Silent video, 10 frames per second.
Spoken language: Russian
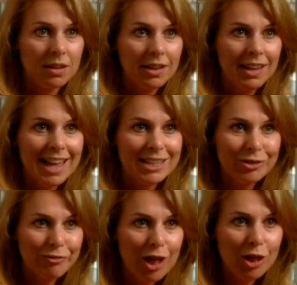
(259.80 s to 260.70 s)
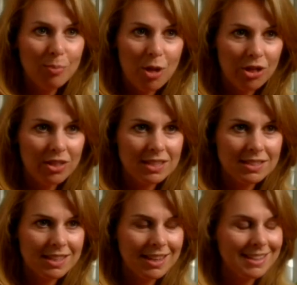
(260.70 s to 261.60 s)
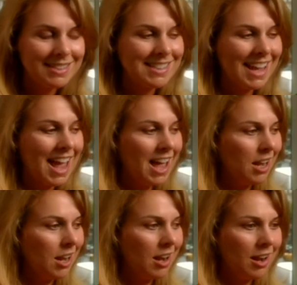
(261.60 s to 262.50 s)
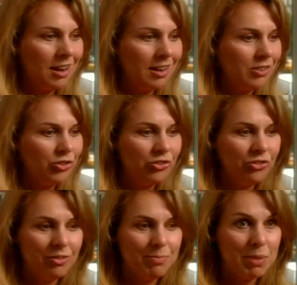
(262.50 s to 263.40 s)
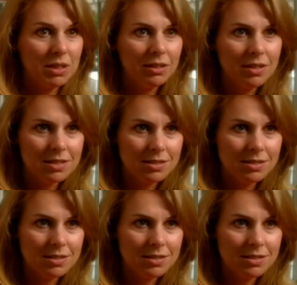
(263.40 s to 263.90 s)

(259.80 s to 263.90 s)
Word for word: все это происходило, чтобы создавалось это существо.